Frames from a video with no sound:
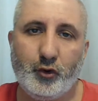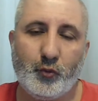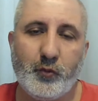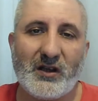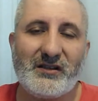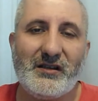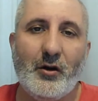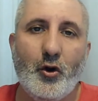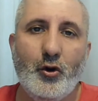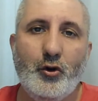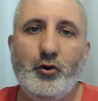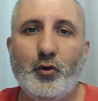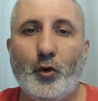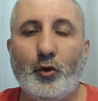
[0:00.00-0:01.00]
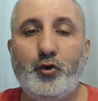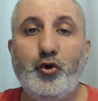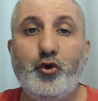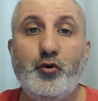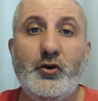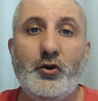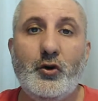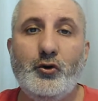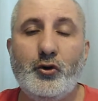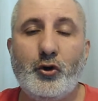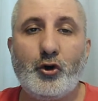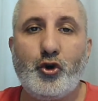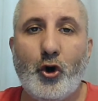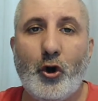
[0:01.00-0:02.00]
Tutmazsa öldün. 30
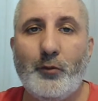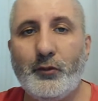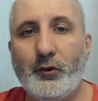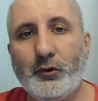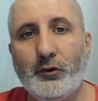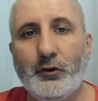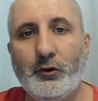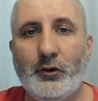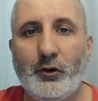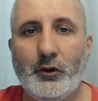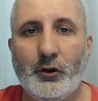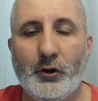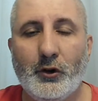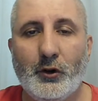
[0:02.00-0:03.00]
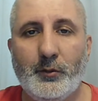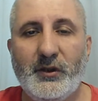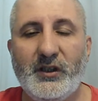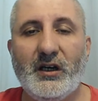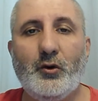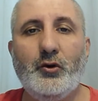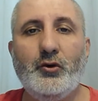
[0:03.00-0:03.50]
milyon euro çöp. Bir